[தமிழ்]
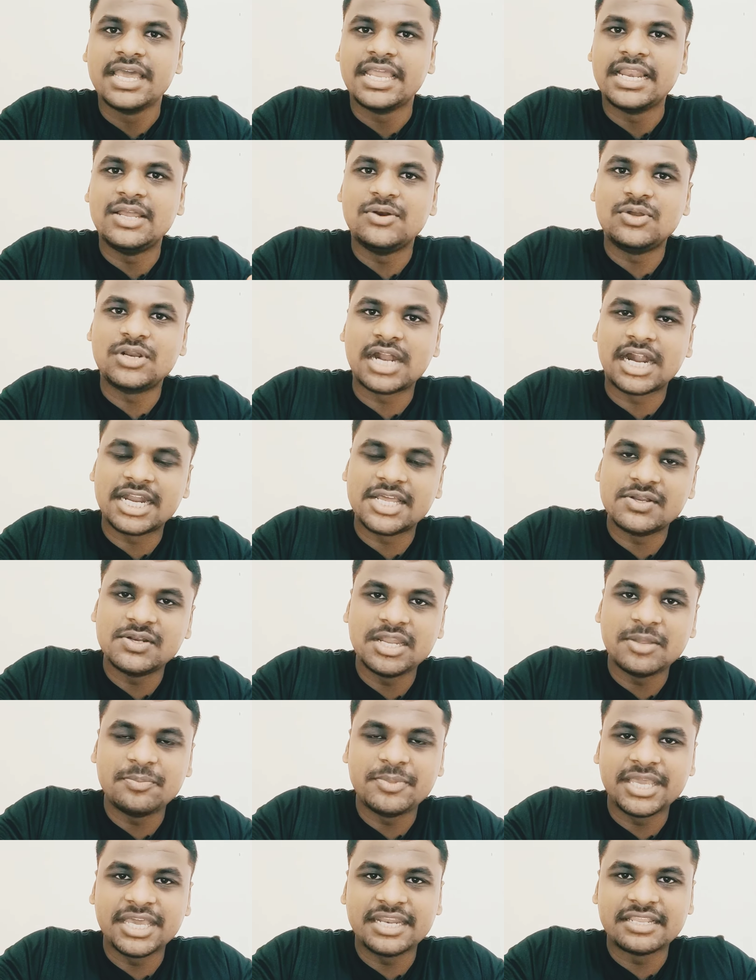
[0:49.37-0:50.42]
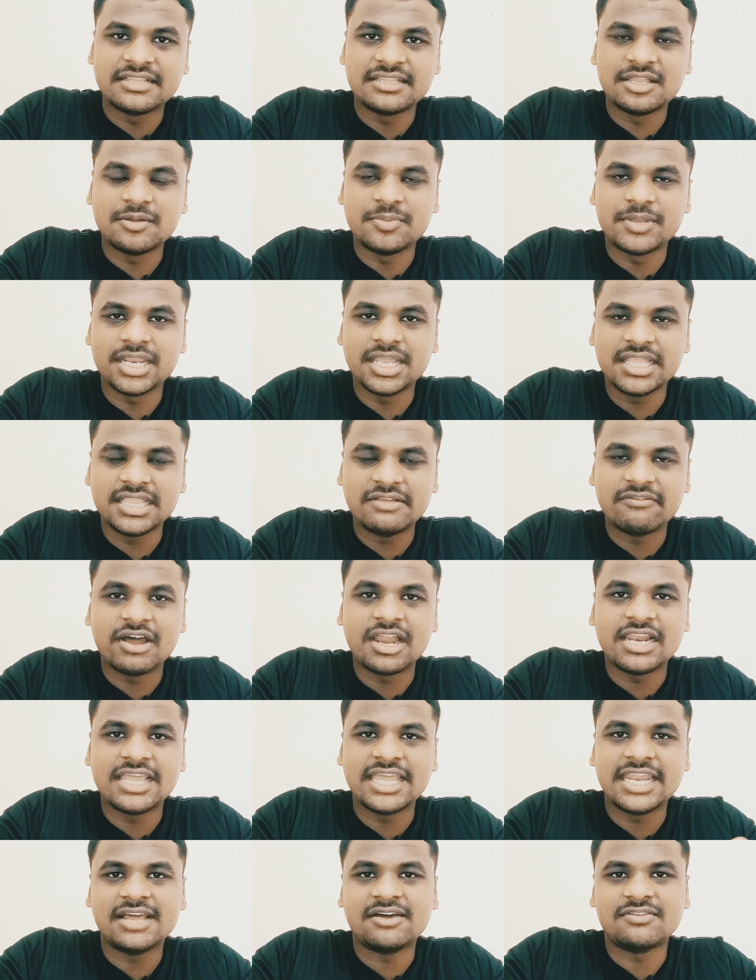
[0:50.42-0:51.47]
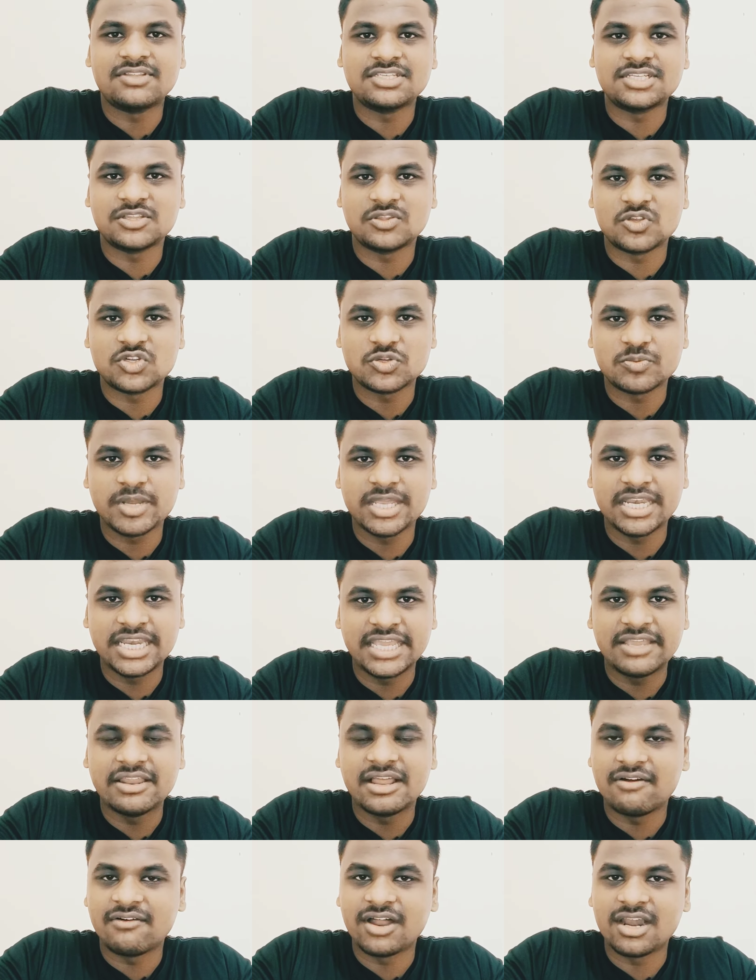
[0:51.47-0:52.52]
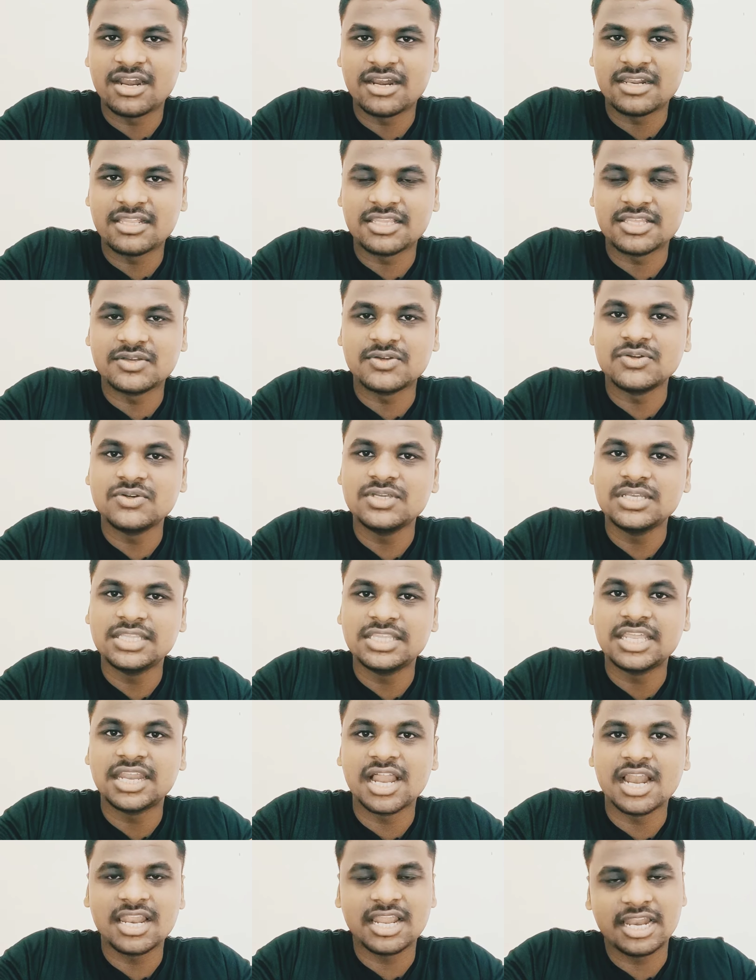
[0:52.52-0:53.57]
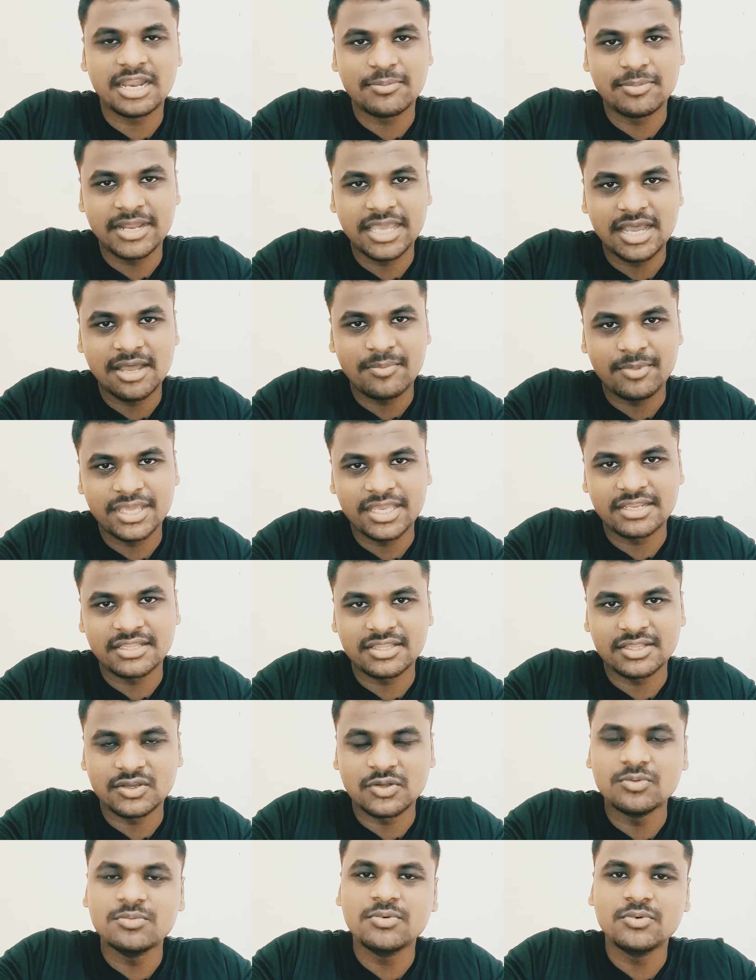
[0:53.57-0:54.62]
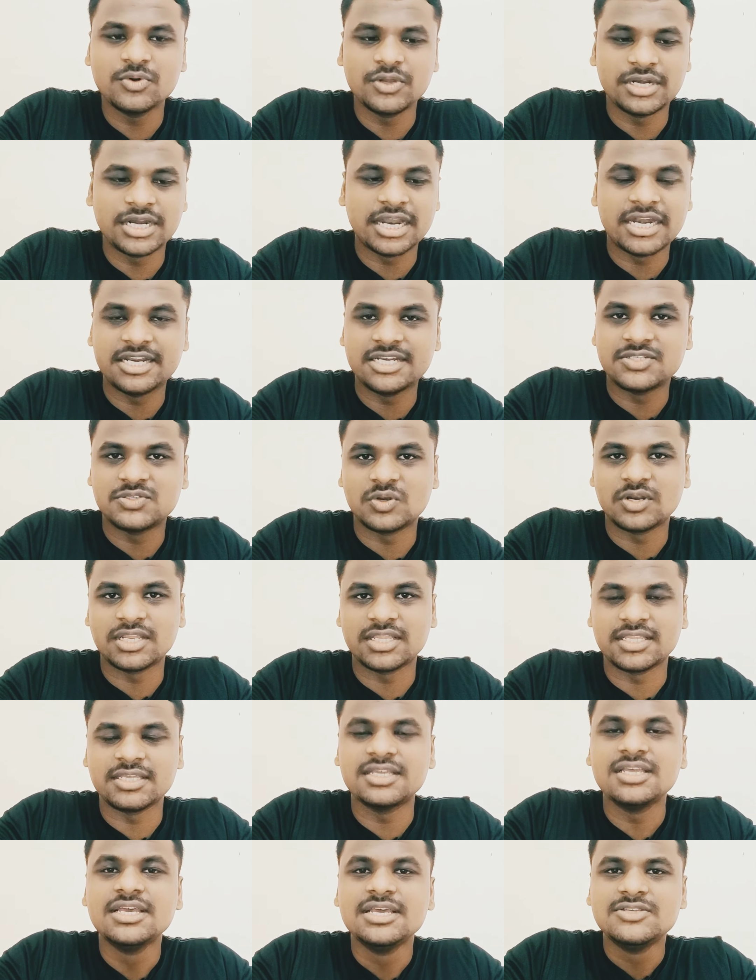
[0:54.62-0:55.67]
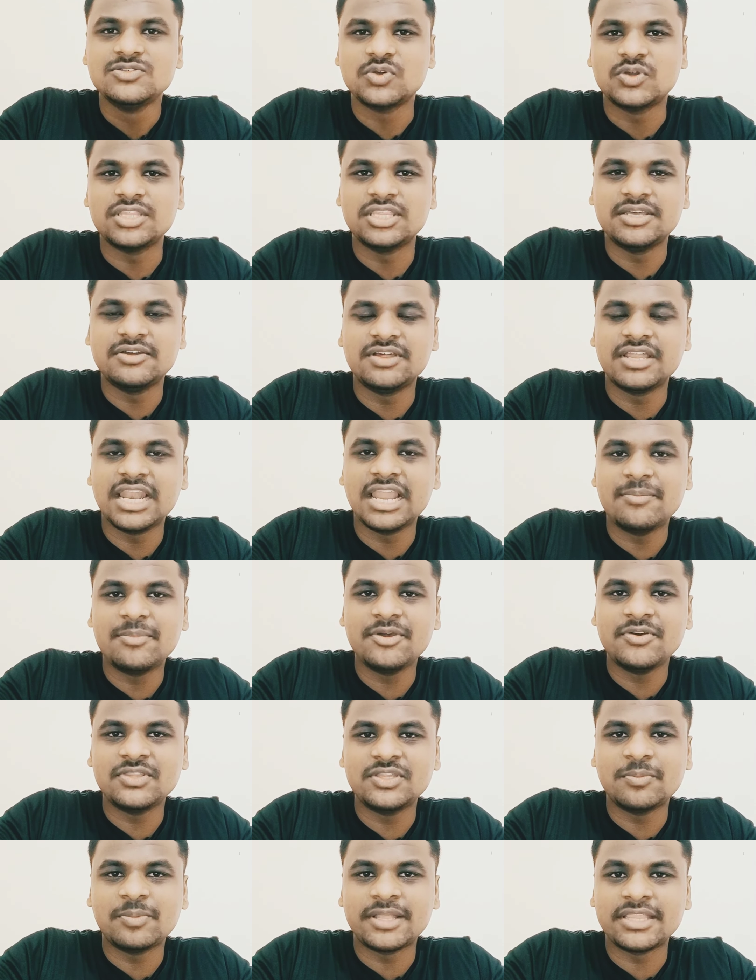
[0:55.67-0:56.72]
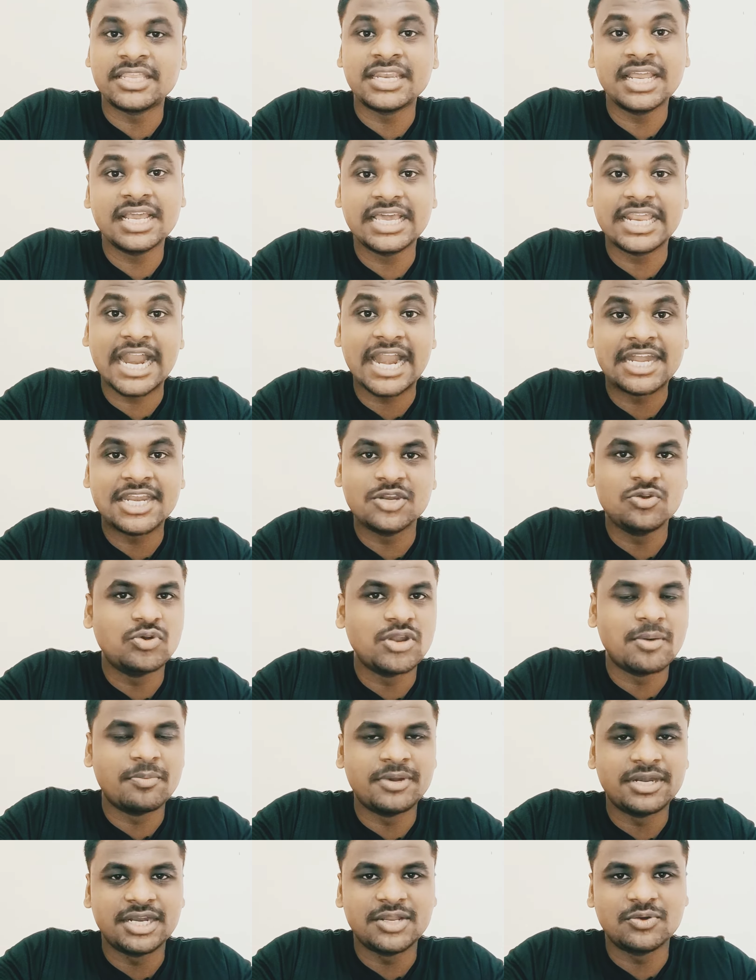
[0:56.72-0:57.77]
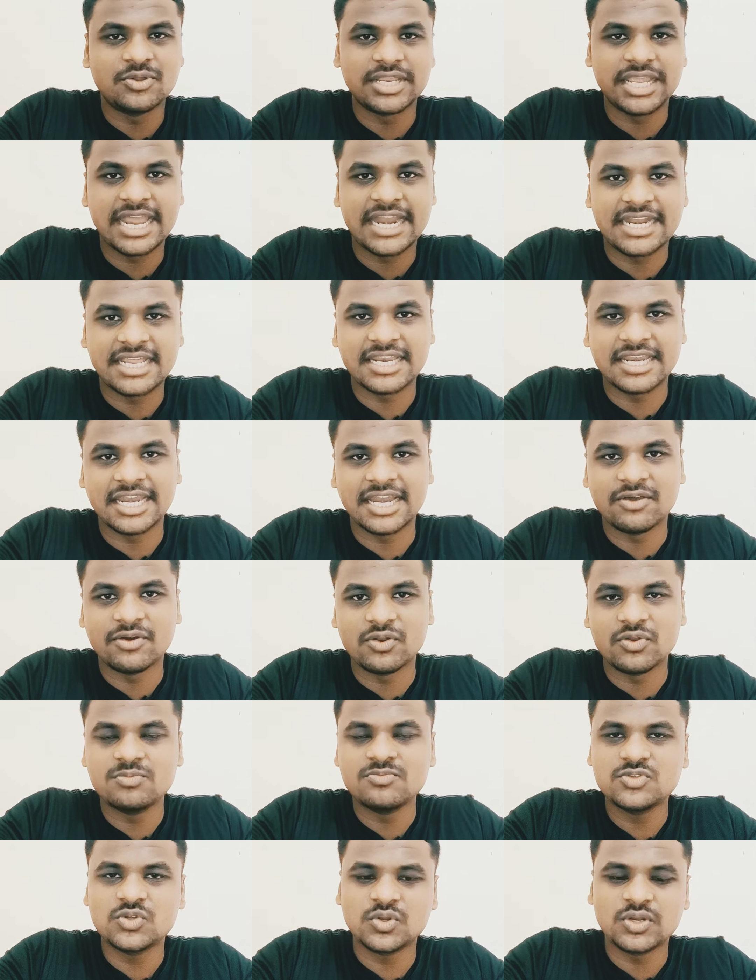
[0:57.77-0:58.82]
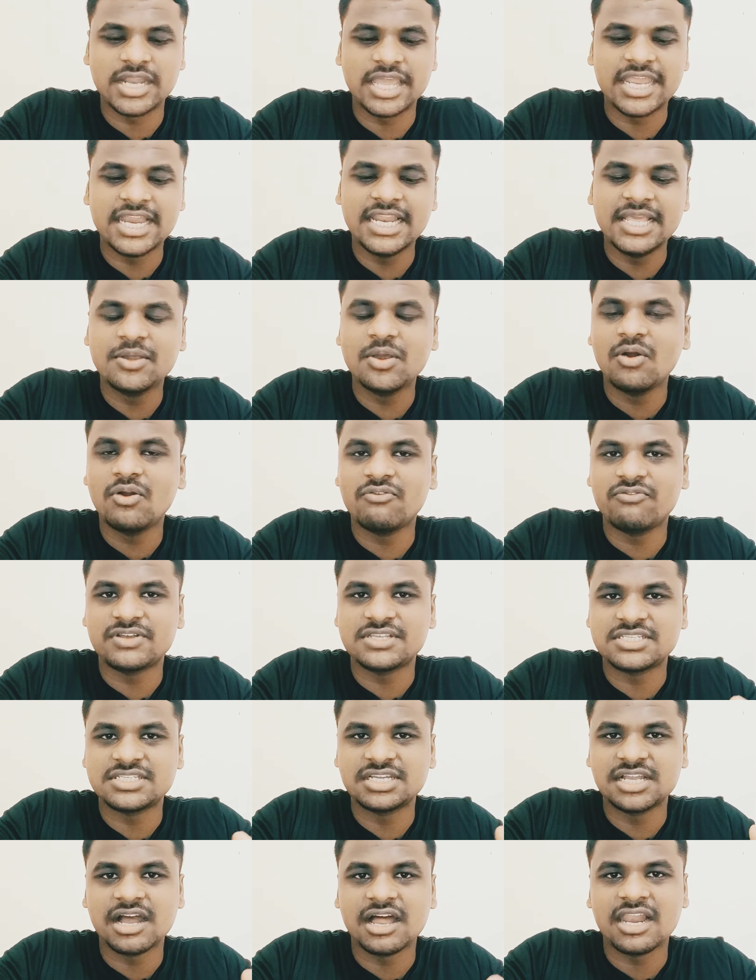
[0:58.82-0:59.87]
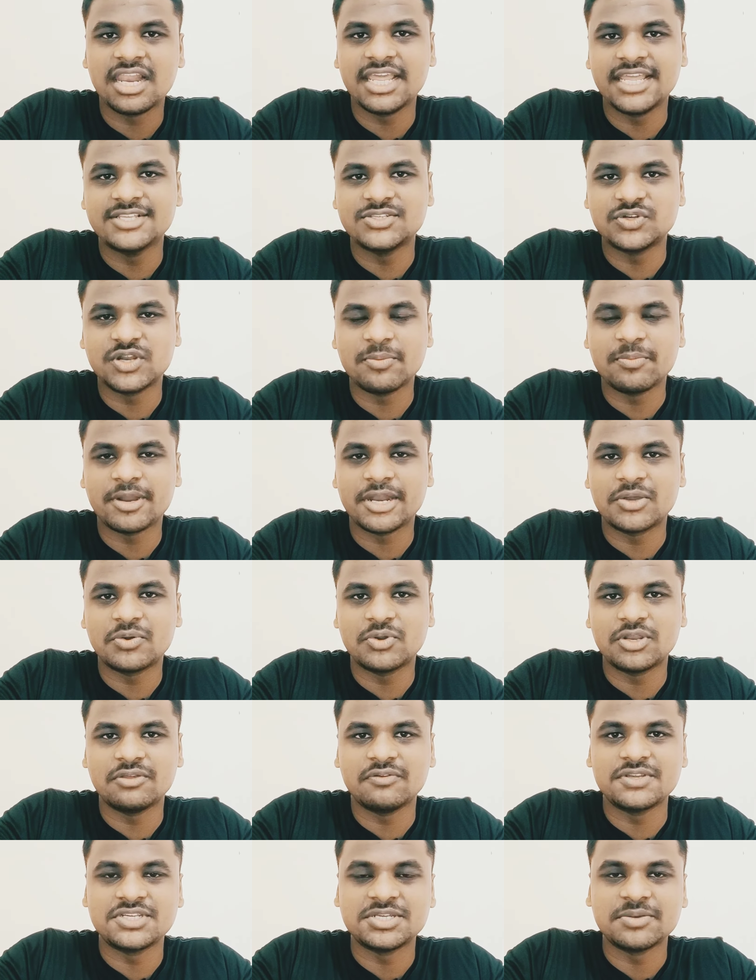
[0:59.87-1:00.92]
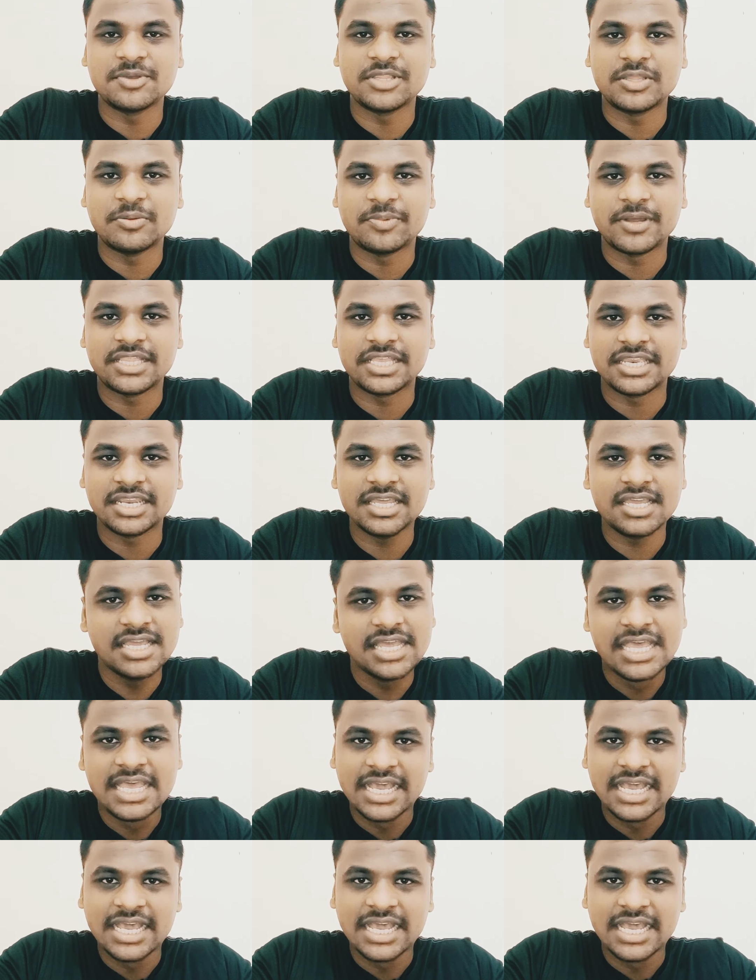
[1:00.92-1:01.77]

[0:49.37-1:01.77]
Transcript: இல்லை ஒரு கடவுள் நம்பிக்கை இருந்தது அப்படின்னா இந்த வாழ்க்கையை நான் வந்து சந்தோஷமாக இன்றைக்கி நான் வாழ்கிறதுக்கும் இந்த நாள் நல்லபடியாக அமைகிறதுக்கும் ஒரு நன்றி சொல்கிறது ஸோ இது எல்லாமே வந்து பார்த்திங்கன்னா கிராட்டிடியூட் அப்படின்ற ஒரு கேட்டகரியில் வரும் ஸோ டெய்லிக்கும் அவங்க ஃபஸ்ட்டு காலைல எழுந்தோடனே பண்ணக்கூடிய விஷயம் வந்து பார்த்திங்கன்னா